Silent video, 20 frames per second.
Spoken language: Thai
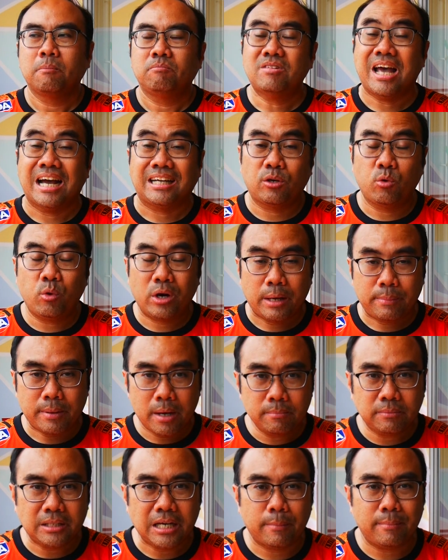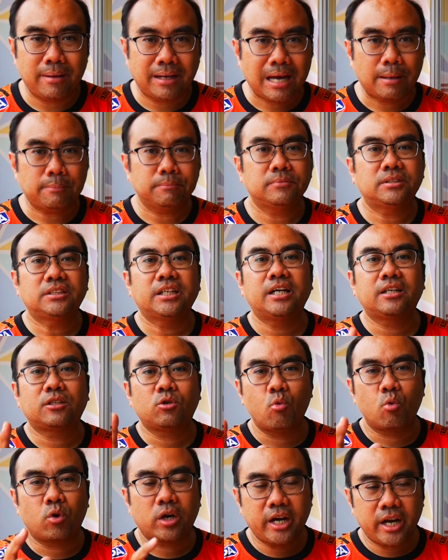อยากรู้อะไรเพิ่มเติมนะครับเซิร์ช
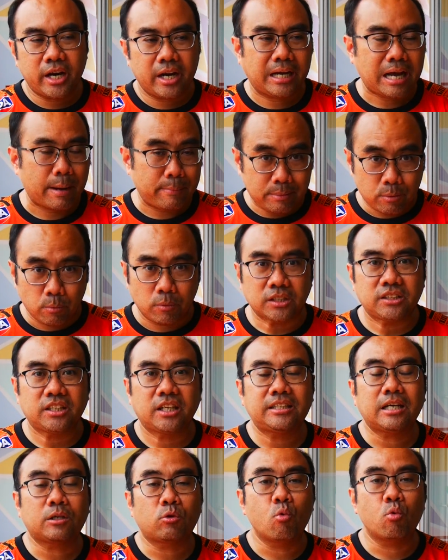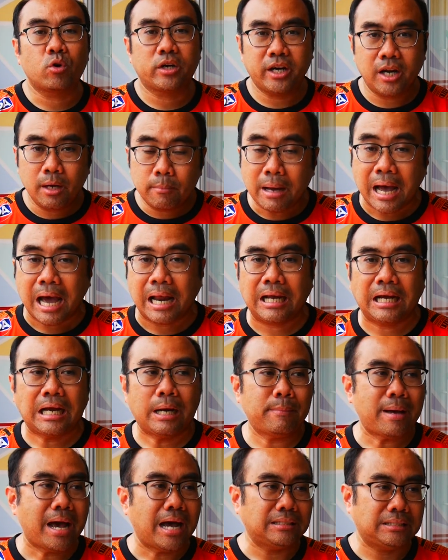Google นะครับที่ผมก็เซิร์ชจาก Google มานะครับ
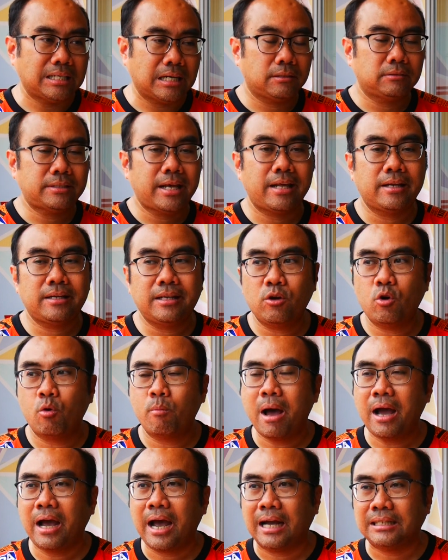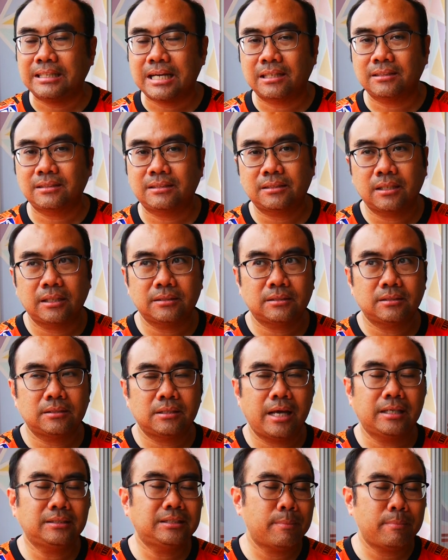อ่านจากดลินิวบ้างอ่านจาก
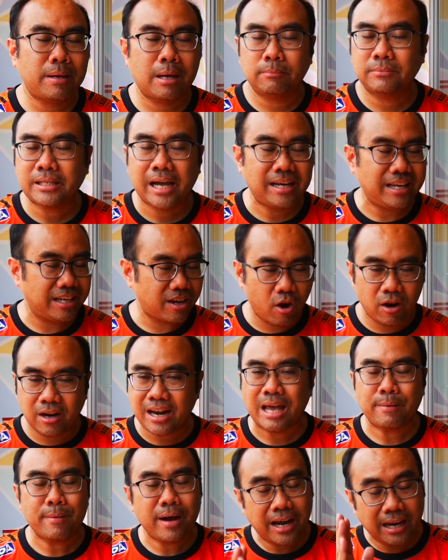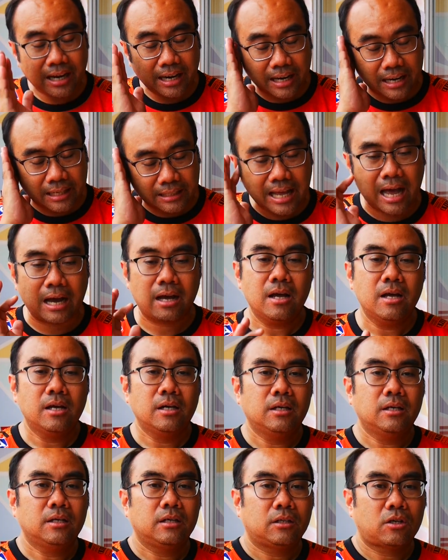SMM ไทยลีกออนไลน์บ้างอะไรหลายๆอย่าง
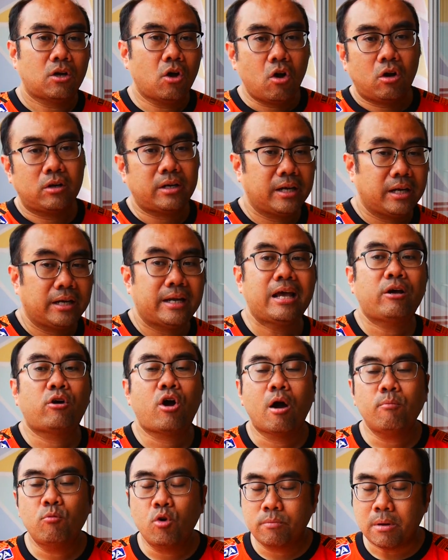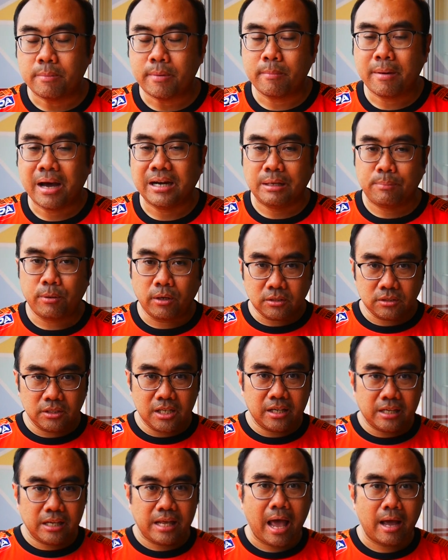ก็ได้ข้อมูลมาประมาณนี้เพราะเรื่
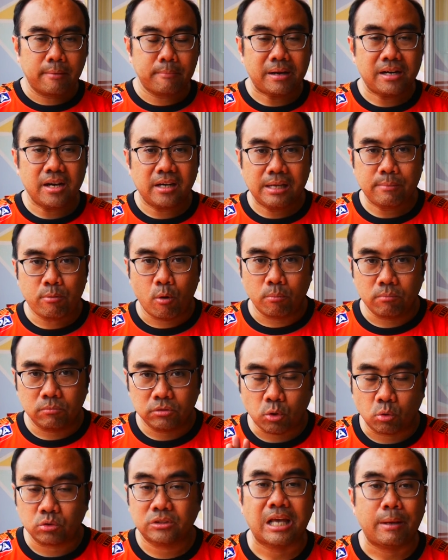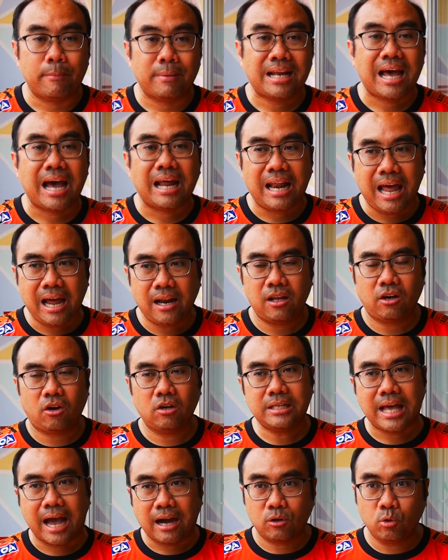องนี้เป็นเรื่องที่ผมสงสัยมานานแล้ว แล้วก็
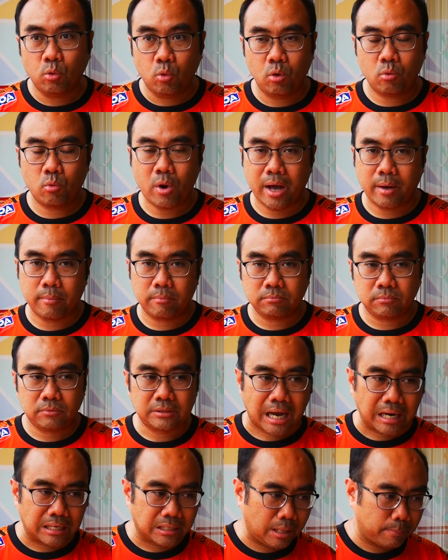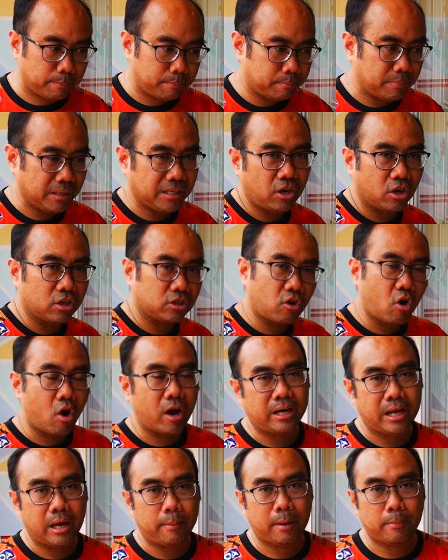อยากรู้ว่าจากที่ปีก่อนๆ
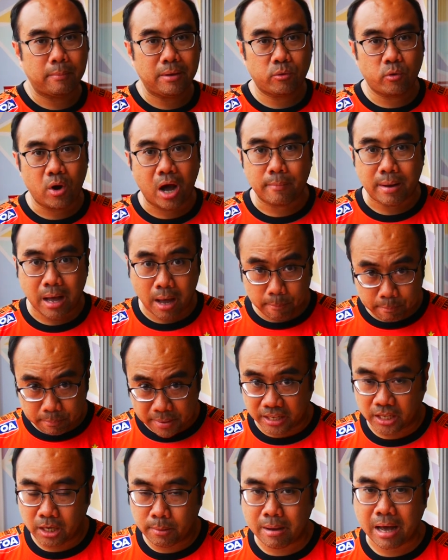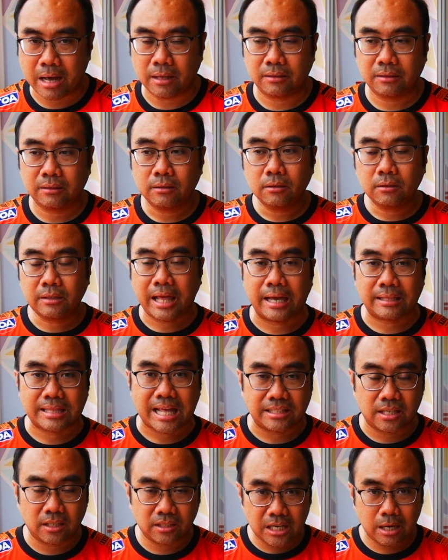เนี่ยมันมีความอัปเดตขึ้นมาแตกต่า
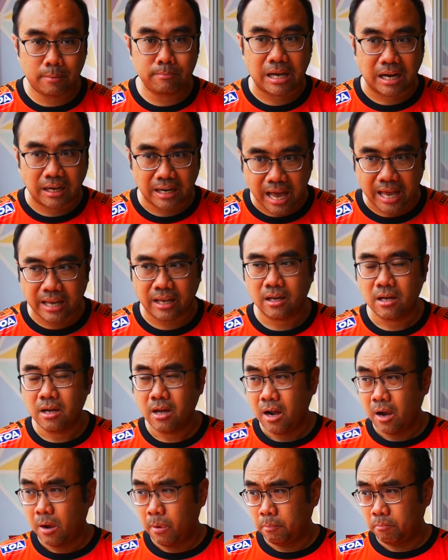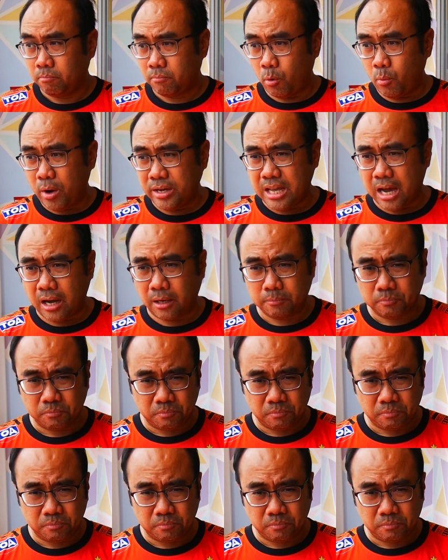งจากเดิมอย่างไรเพราะว่าอย่าง